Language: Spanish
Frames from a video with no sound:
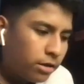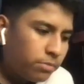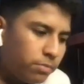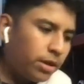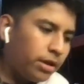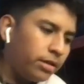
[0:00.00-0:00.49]

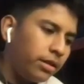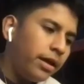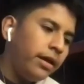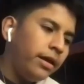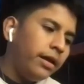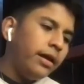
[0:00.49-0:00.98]
Mire,
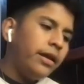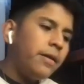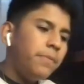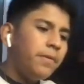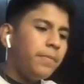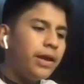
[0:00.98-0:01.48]
en, la
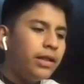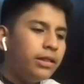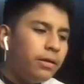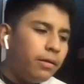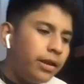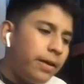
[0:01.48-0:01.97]
primera
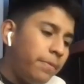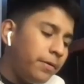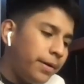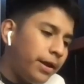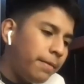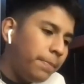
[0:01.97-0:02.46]
en la
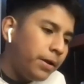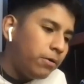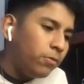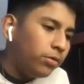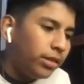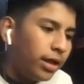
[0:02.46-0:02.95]
primera
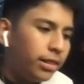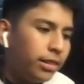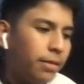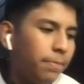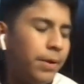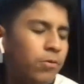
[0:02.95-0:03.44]
pregunta
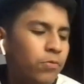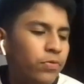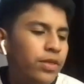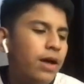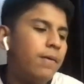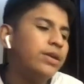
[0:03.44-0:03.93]
te
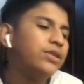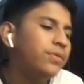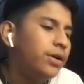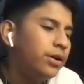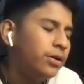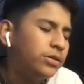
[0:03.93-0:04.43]
preguntaba
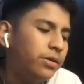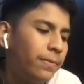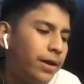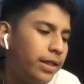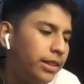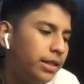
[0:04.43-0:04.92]
sobre los
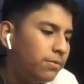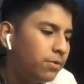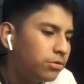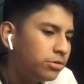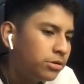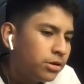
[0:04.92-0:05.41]

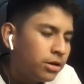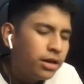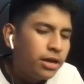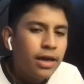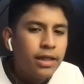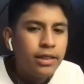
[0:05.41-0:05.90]
objetivos
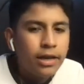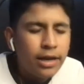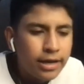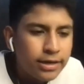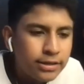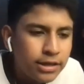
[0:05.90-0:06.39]
que
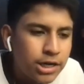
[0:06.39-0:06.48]
tienen este